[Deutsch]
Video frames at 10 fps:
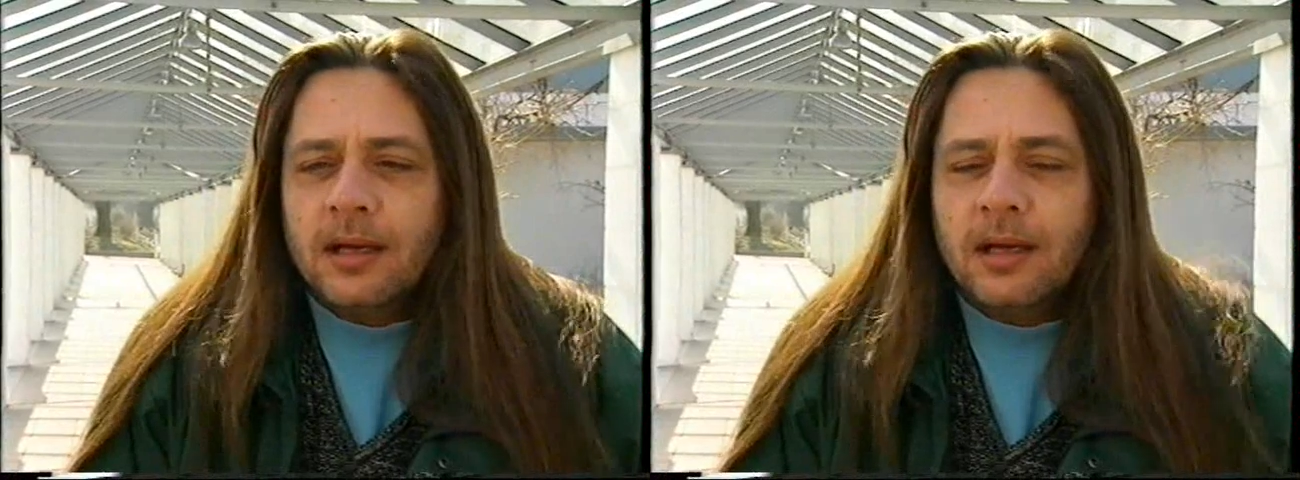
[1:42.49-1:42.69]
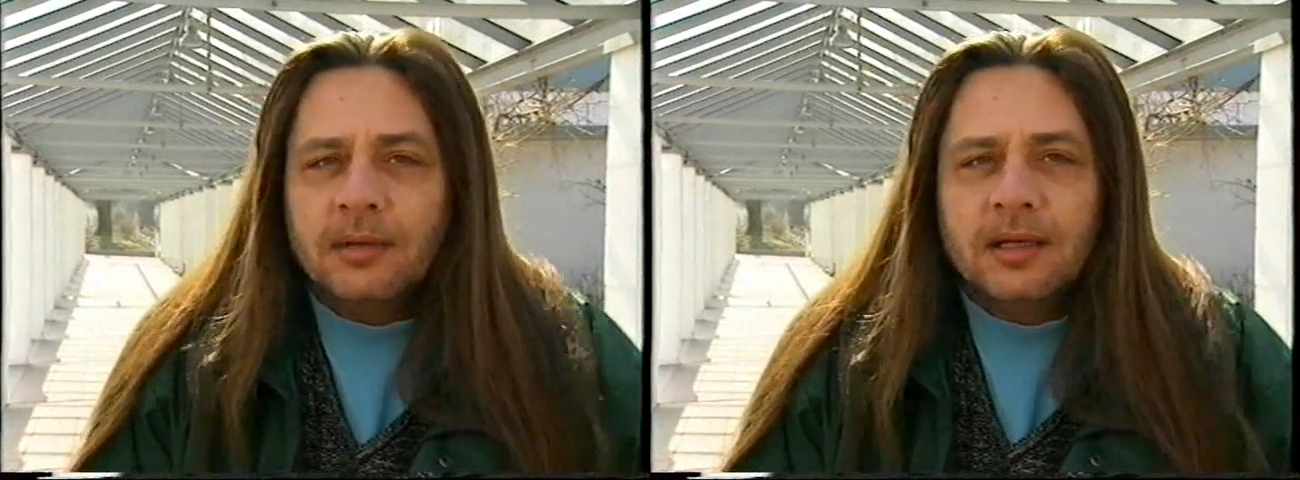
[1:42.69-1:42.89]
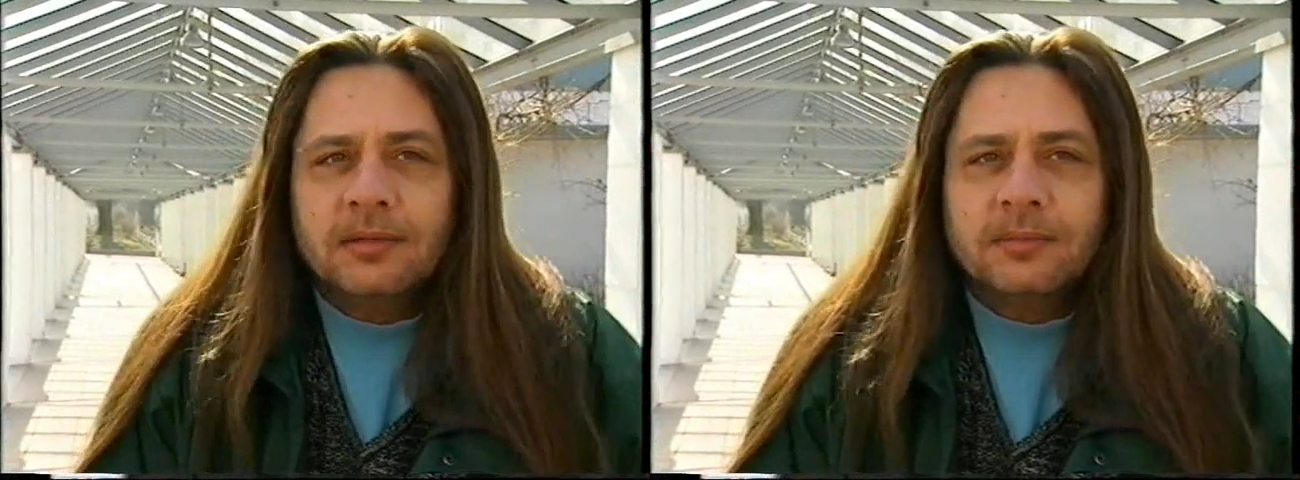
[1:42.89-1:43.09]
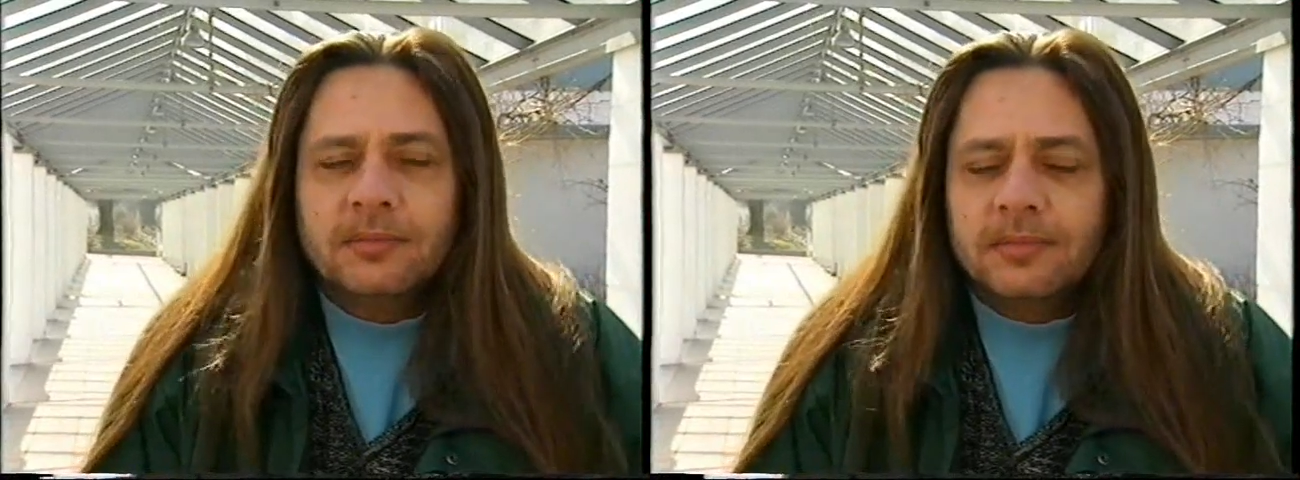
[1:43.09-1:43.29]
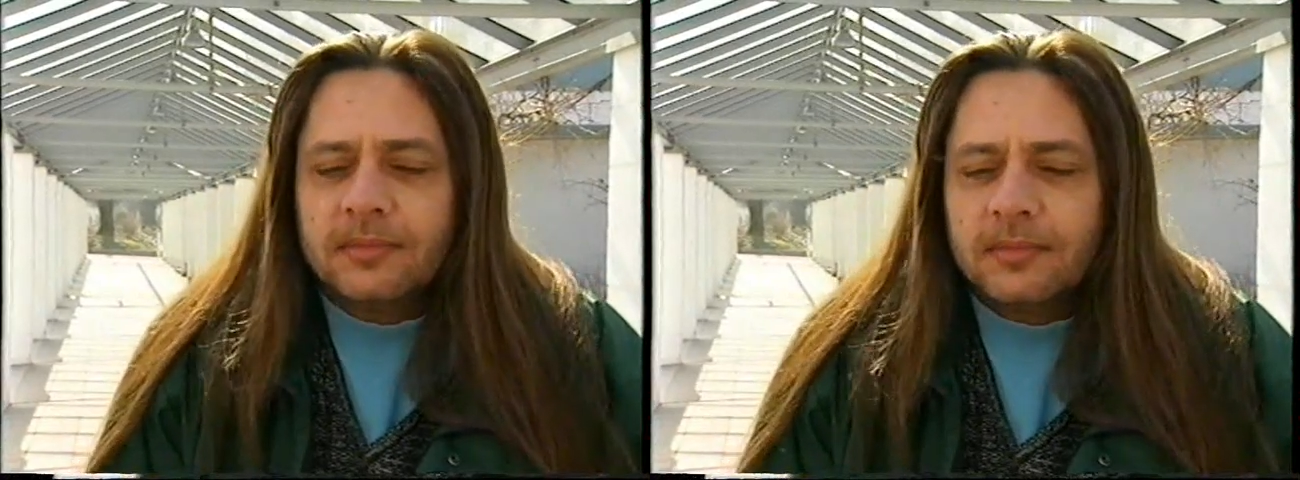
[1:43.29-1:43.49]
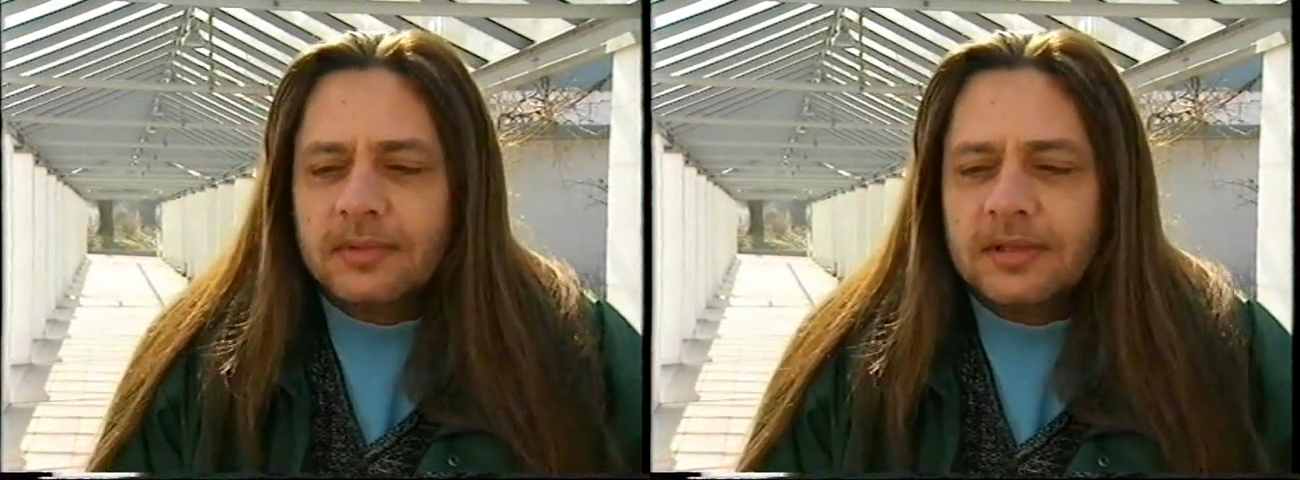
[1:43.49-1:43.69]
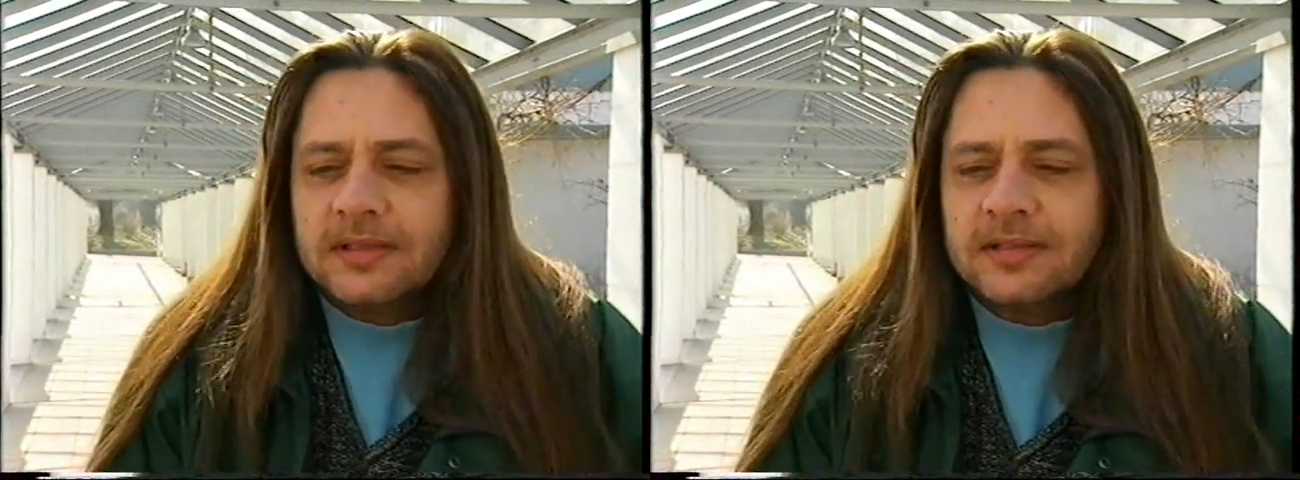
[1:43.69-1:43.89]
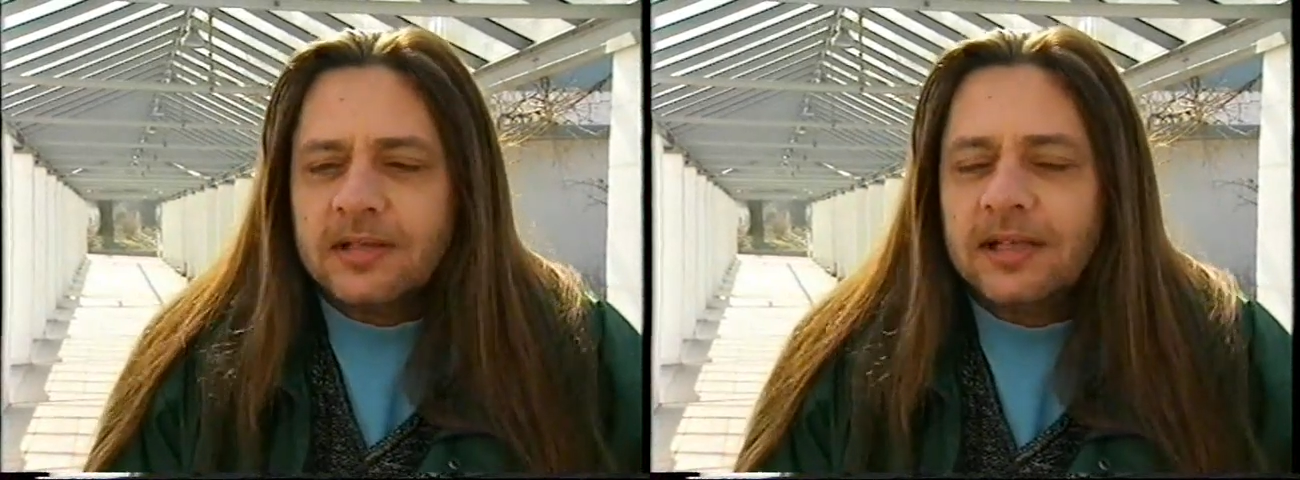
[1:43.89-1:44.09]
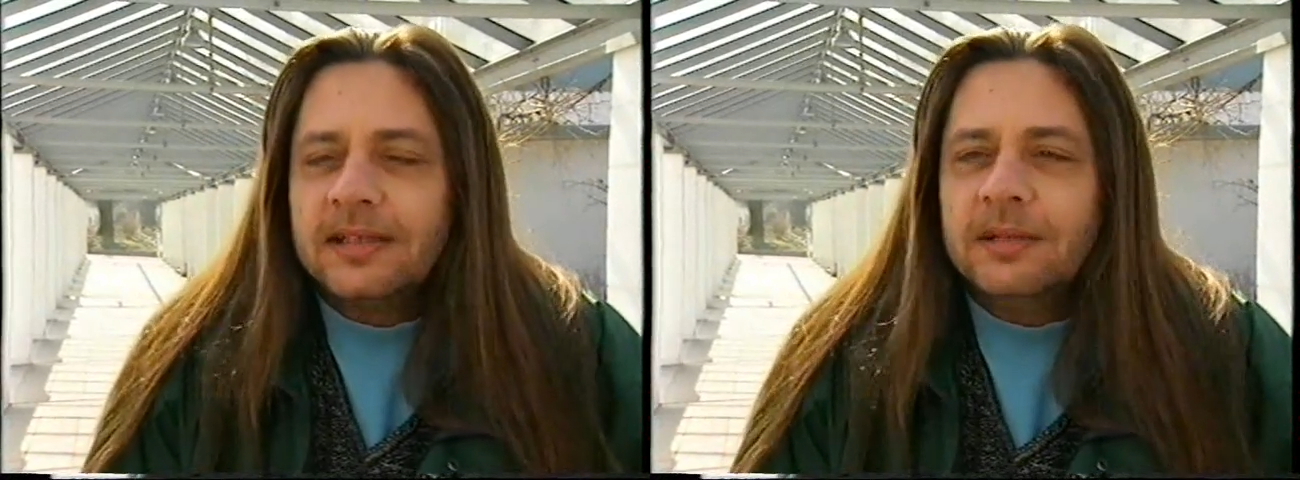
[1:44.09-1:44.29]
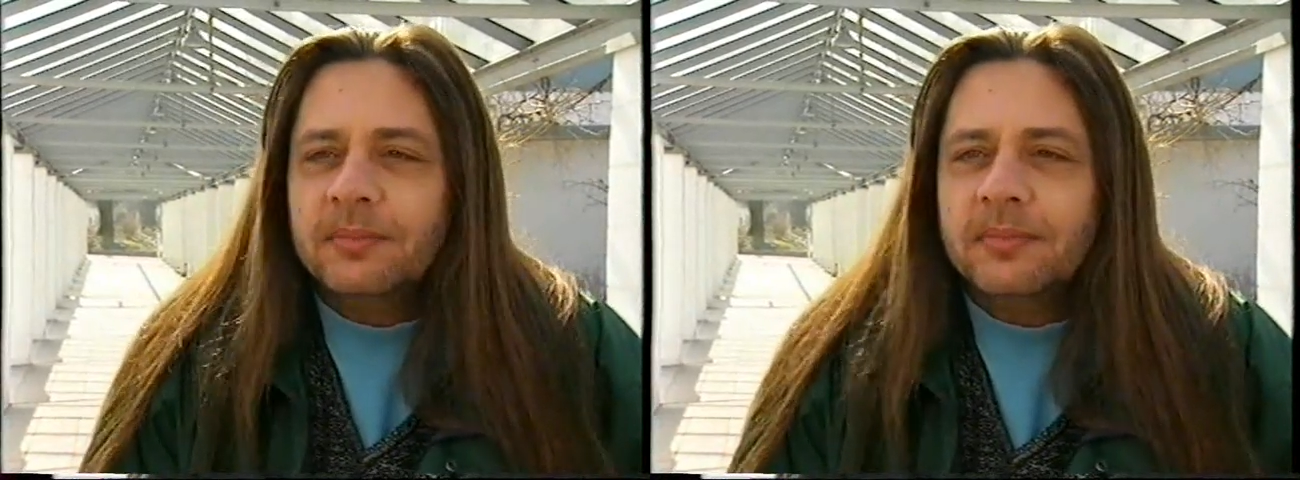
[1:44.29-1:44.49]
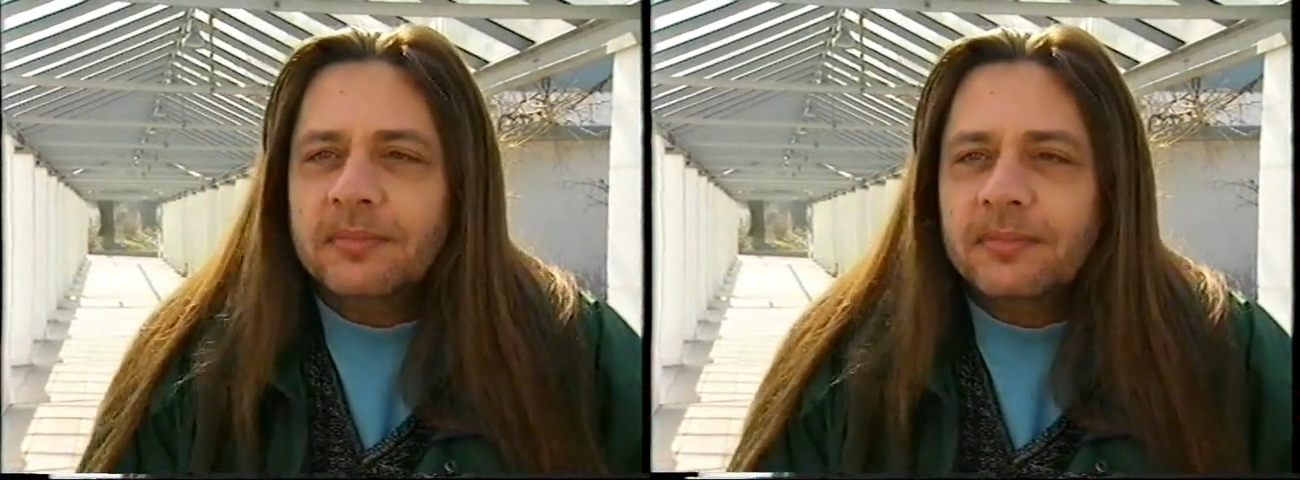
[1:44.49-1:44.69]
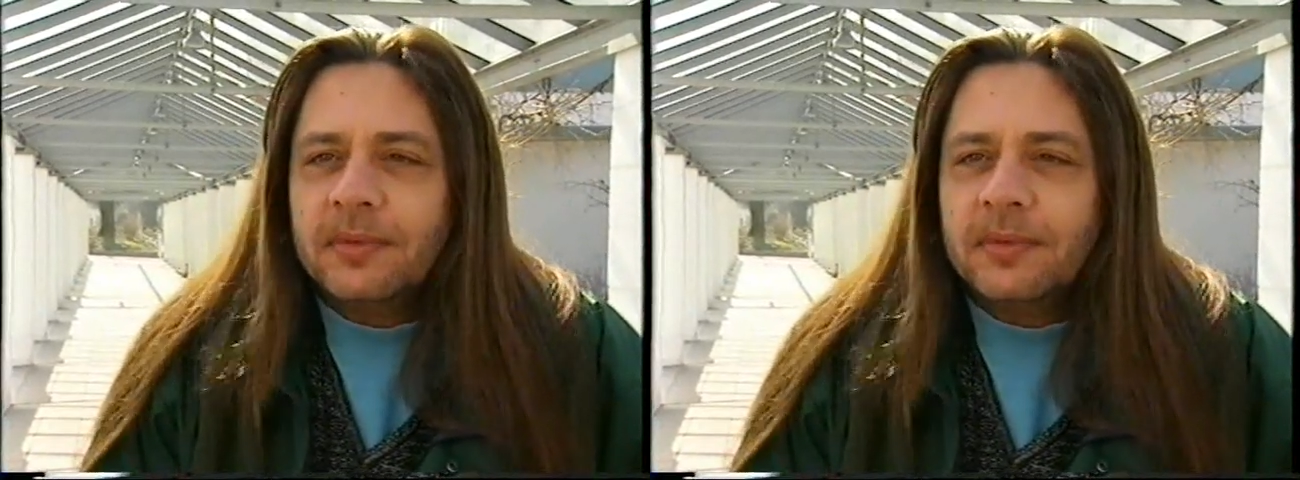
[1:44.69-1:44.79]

Aber es hat eben,